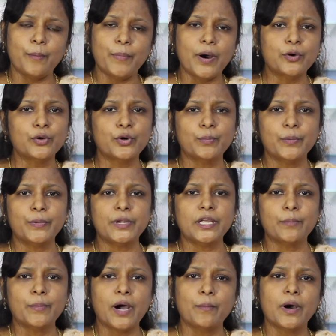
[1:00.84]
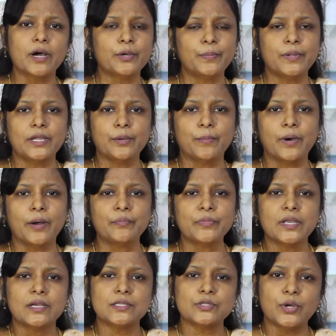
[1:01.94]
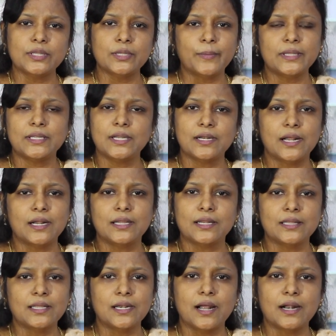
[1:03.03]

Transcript: அப்பாவுக்கும் ரொம்ப பிரியமா அம்மாவுக்கு பிரியமா ஸோ அந்த மாதிரி நான் இருந்த